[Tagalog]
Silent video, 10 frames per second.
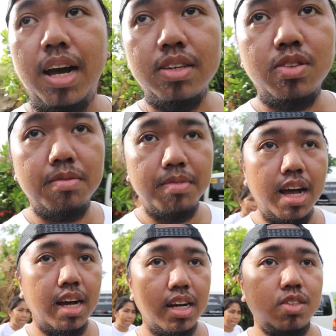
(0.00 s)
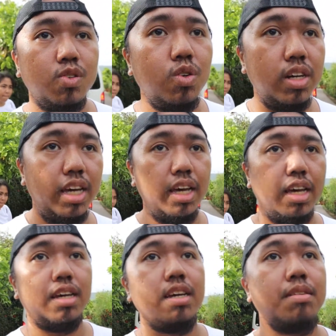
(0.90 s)
Pasok mga suke.
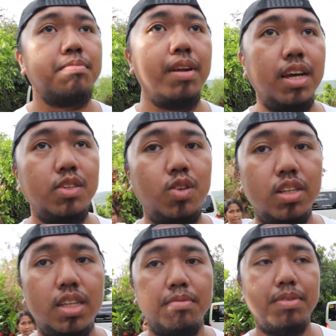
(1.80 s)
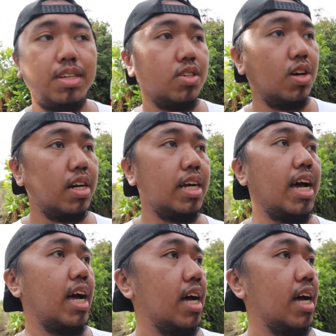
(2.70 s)
Presyong divisoria.